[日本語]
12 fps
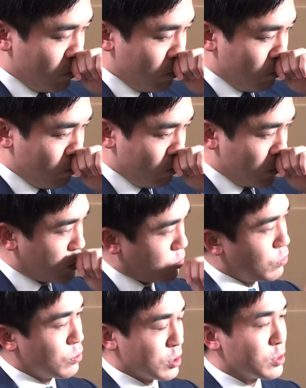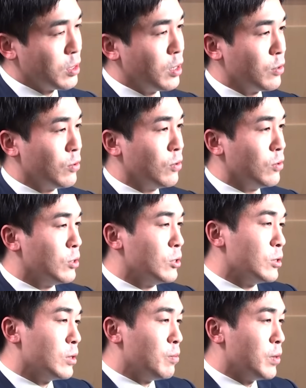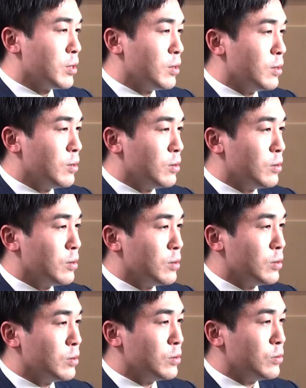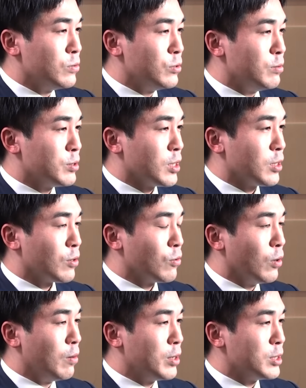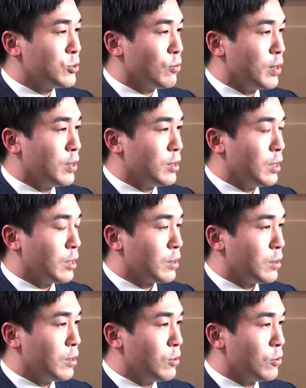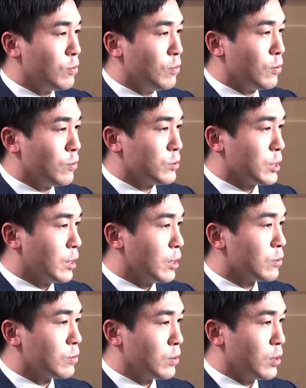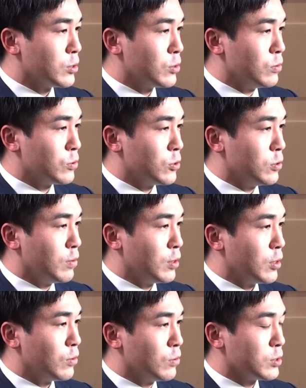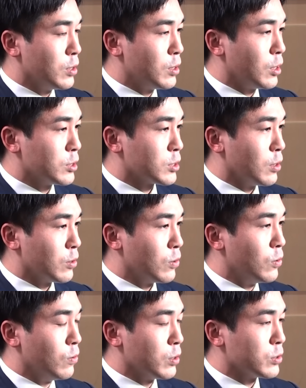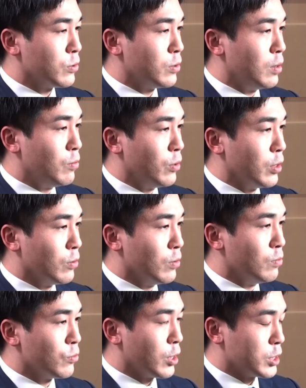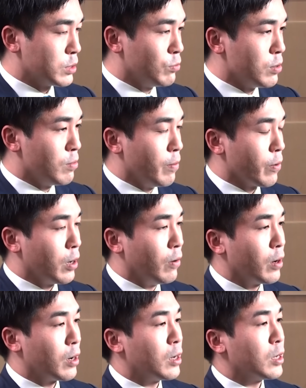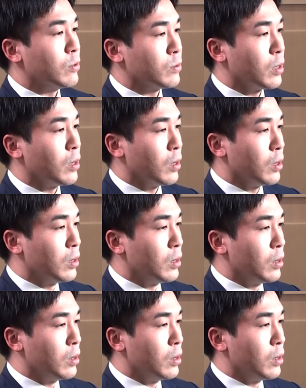うんそうですねあのやっぱり振り飛車ってこうあまり序盤でやっていくものじゃなくて中終盤でどう競り勝つかっていうのはそれはもうあの昔も今も変わらないので